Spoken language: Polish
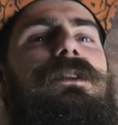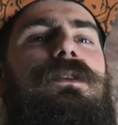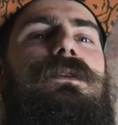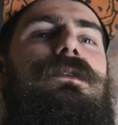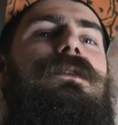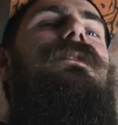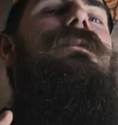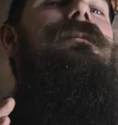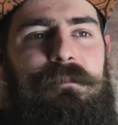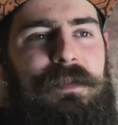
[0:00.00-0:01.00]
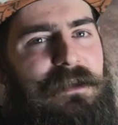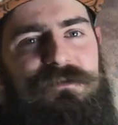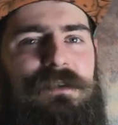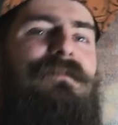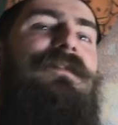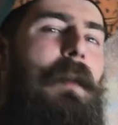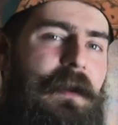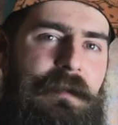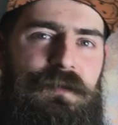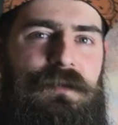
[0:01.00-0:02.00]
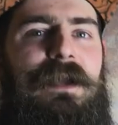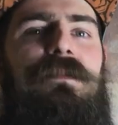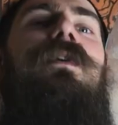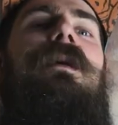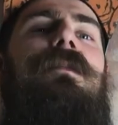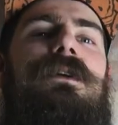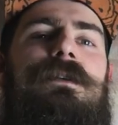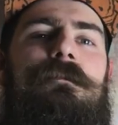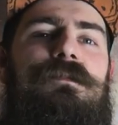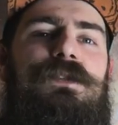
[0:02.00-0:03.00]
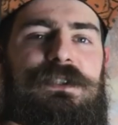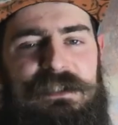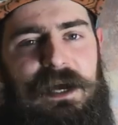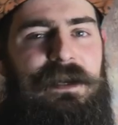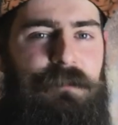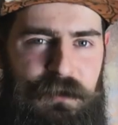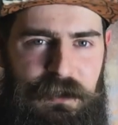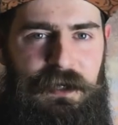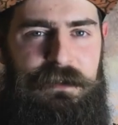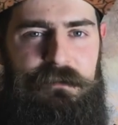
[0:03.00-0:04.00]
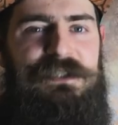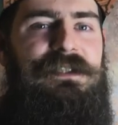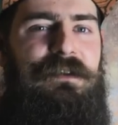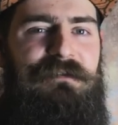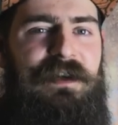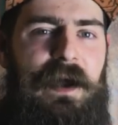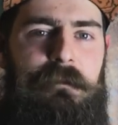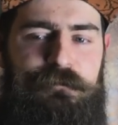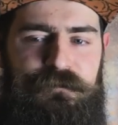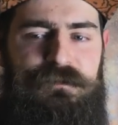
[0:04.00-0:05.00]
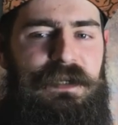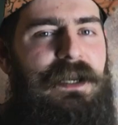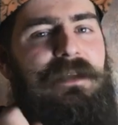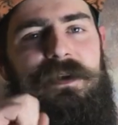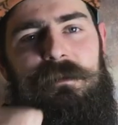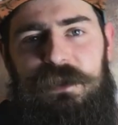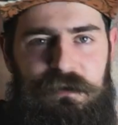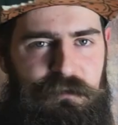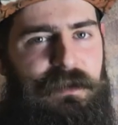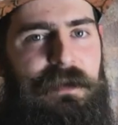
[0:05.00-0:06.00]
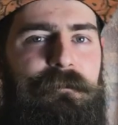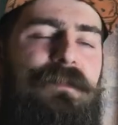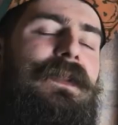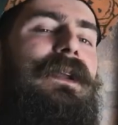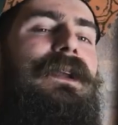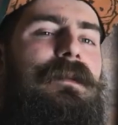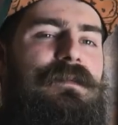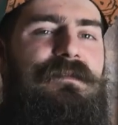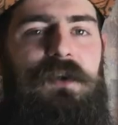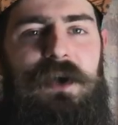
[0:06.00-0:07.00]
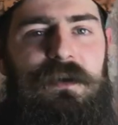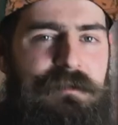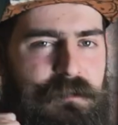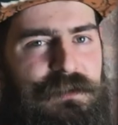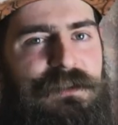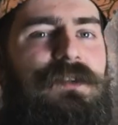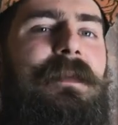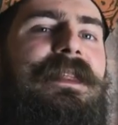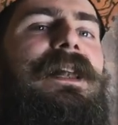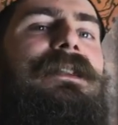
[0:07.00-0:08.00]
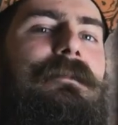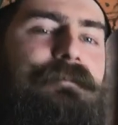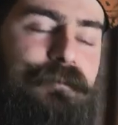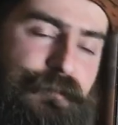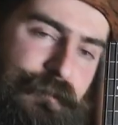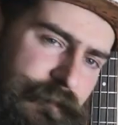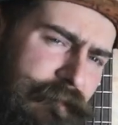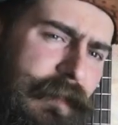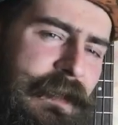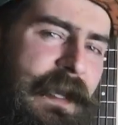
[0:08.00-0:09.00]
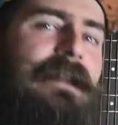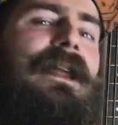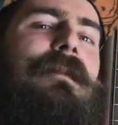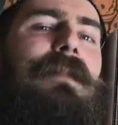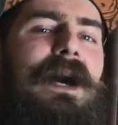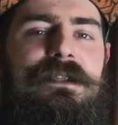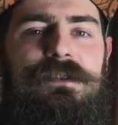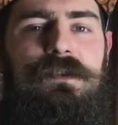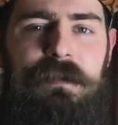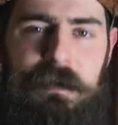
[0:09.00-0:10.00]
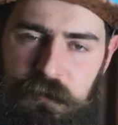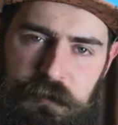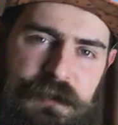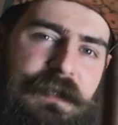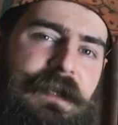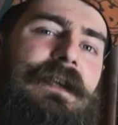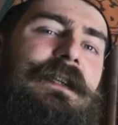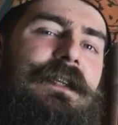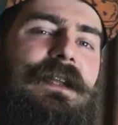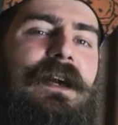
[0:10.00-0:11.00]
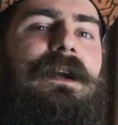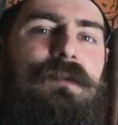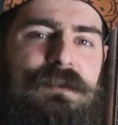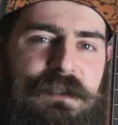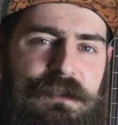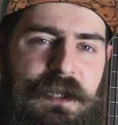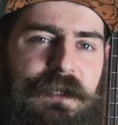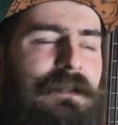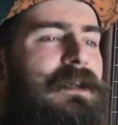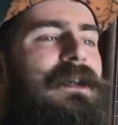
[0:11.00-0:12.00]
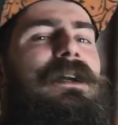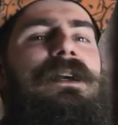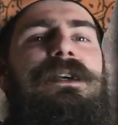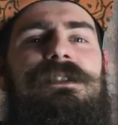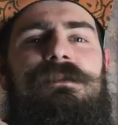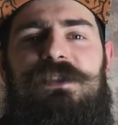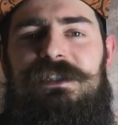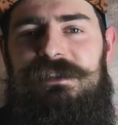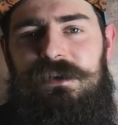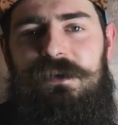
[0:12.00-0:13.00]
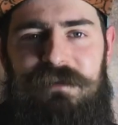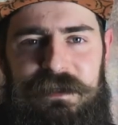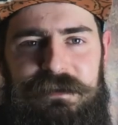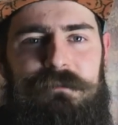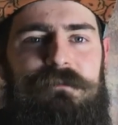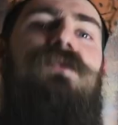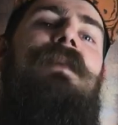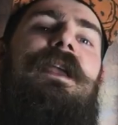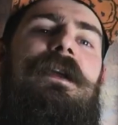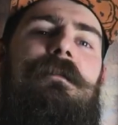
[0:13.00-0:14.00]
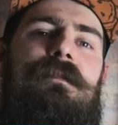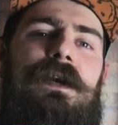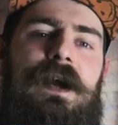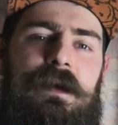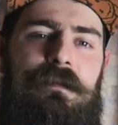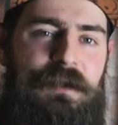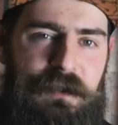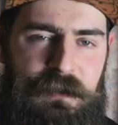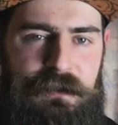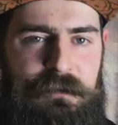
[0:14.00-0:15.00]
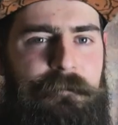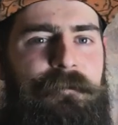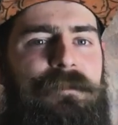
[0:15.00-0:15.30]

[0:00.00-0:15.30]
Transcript: To pierwszym wyborem tutaj byłaby czysta harmonika, nieprzesterowana nagrana mikrofonem jakimś wokalowym czy instrumentalnym. Ja jednak bardzo lubię połączenie gitary akustycznej z przesterowanym brzmieniem harmoniki.